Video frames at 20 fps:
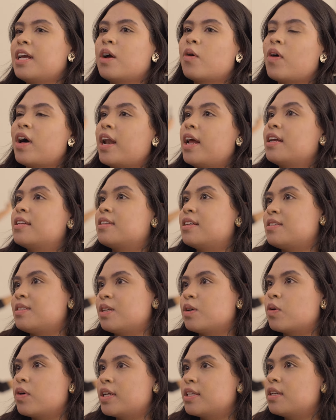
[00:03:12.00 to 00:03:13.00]
em 40,
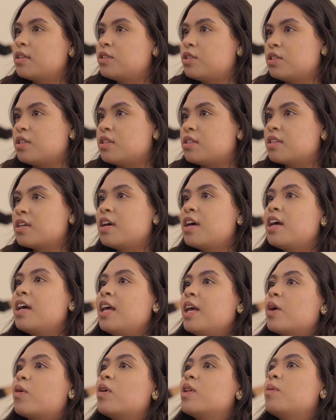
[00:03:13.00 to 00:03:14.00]
50 dias.
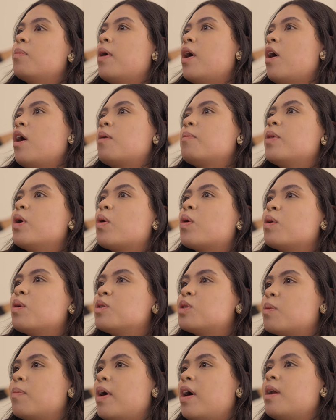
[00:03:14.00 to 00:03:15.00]
quanto maior o meu
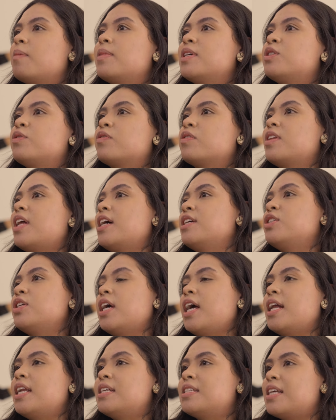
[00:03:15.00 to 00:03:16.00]
custo, maior a minha dificuldade de
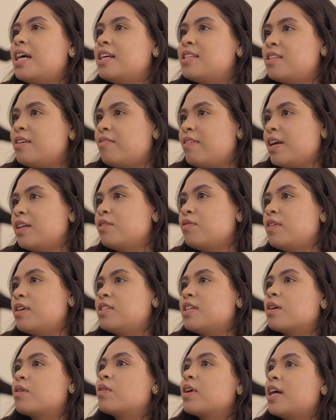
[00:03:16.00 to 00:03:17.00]
realizar esse evento,
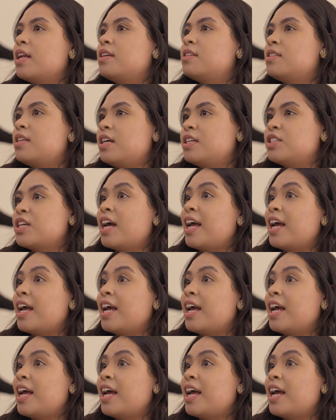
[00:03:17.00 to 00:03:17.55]
fazer com que ele seja